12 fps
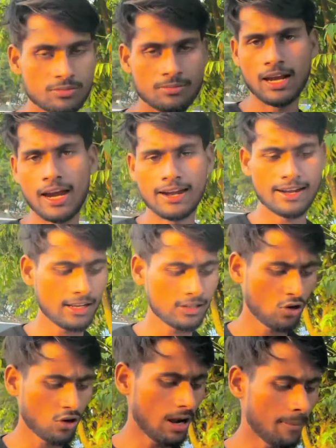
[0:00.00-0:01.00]
इसमें
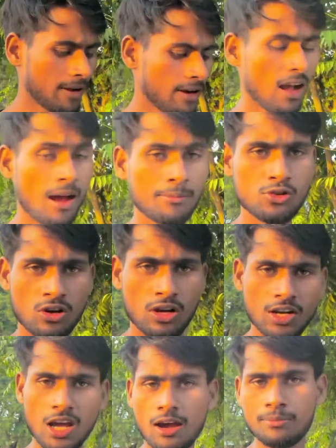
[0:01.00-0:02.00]
एड्रेस और आपका नाम जो
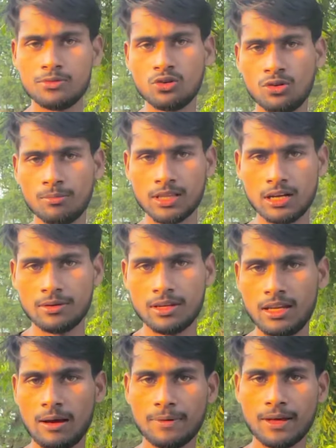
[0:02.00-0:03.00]
है नाम जो मतलब
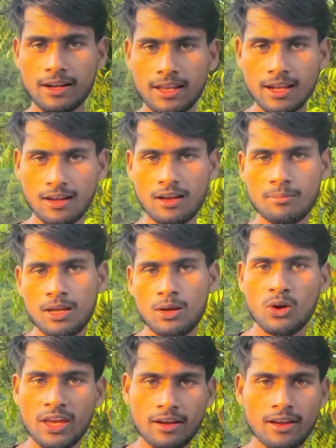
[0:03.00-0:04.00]
कि आपका रियल नाम है
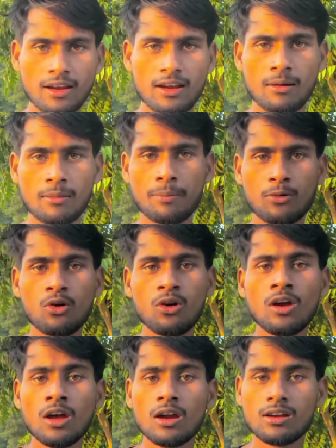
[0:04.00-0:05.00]
वही रियल नाम
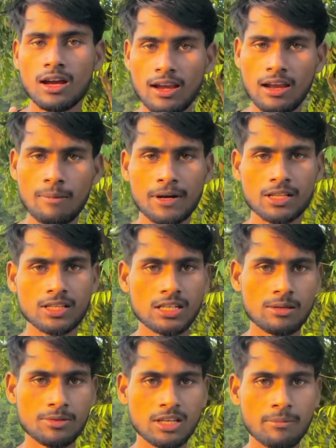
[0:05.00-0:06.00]
आपको डालना पड़ता
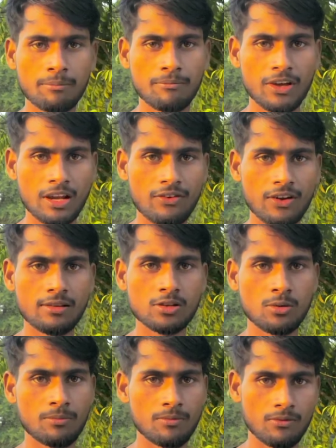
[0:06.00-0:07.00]
है जब इसे वेरीफाई
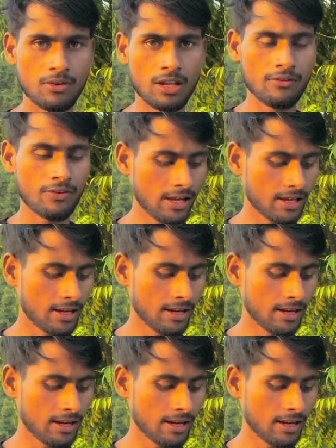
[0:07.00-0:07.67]
जब वेरीफाई